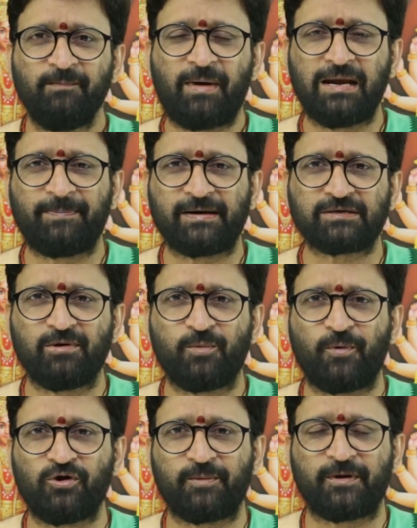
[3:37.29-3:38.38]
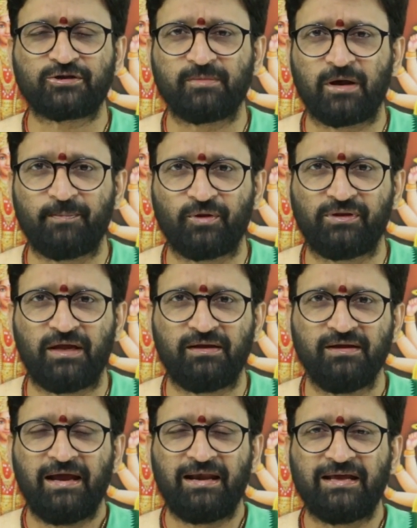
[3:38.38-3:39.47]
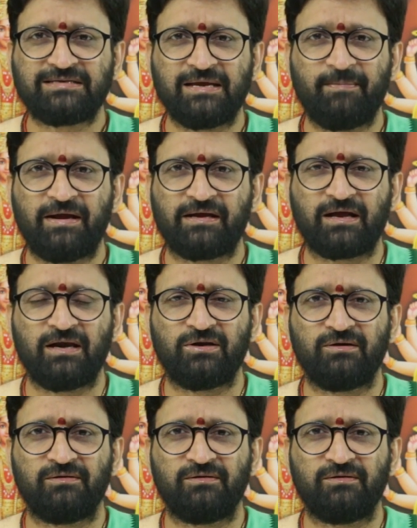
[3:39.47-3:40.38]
పాడి పరిశ్రమలు పోల్టీ పరిశ్రమల అభివృద్ధి ఎల్ఐసి మెడికల్